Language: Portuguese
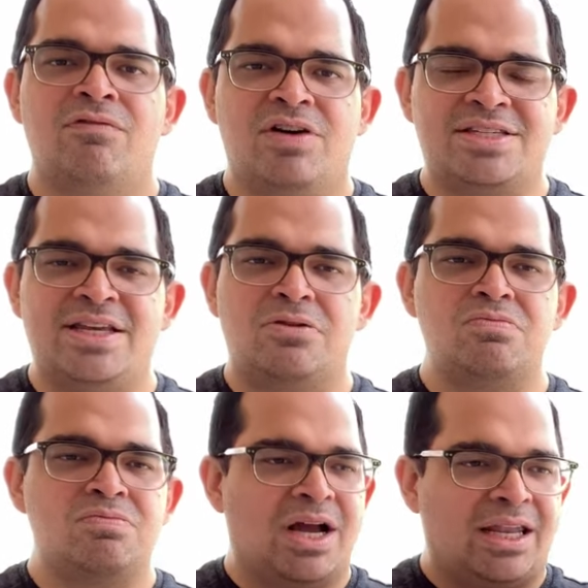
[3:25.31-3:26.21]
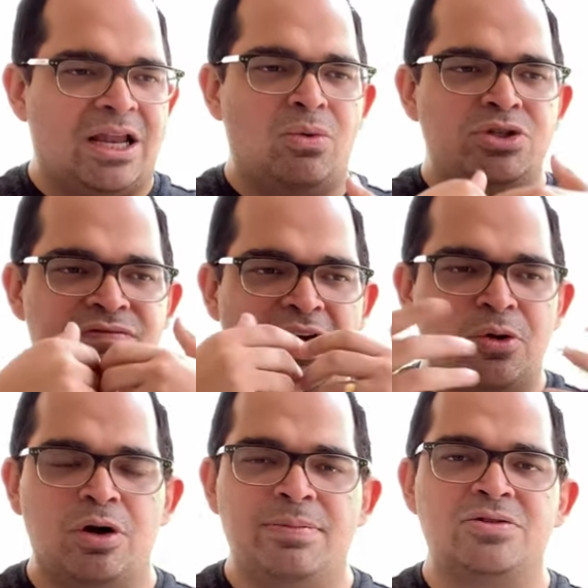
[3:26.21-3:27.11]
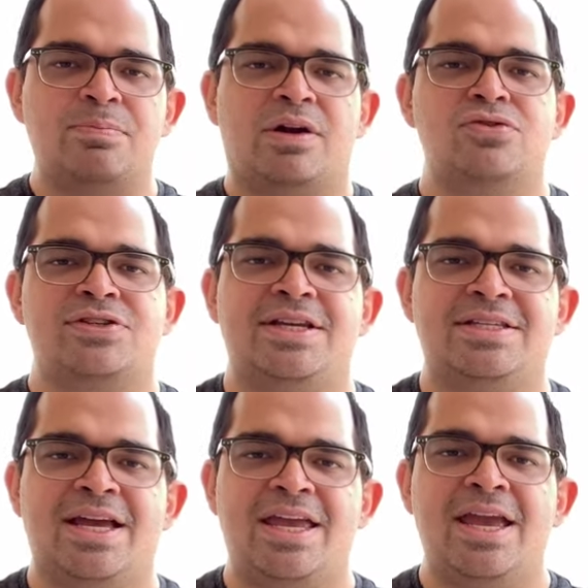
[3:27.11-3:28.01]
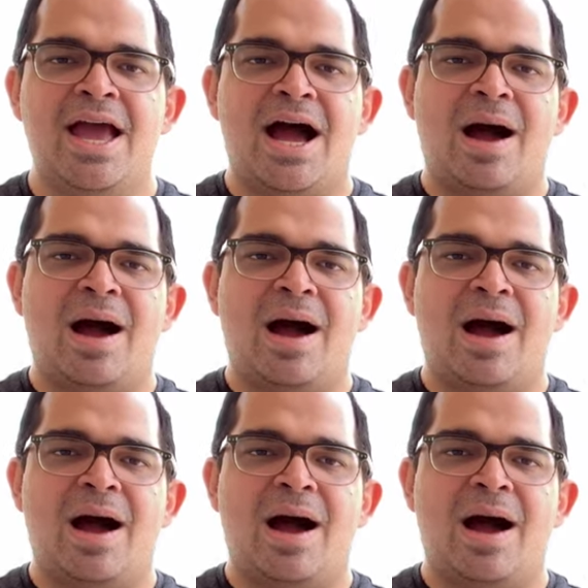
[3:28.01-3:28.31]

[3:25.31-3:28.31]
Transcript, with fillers: fazer um canal de valor mesmo para vocês aí.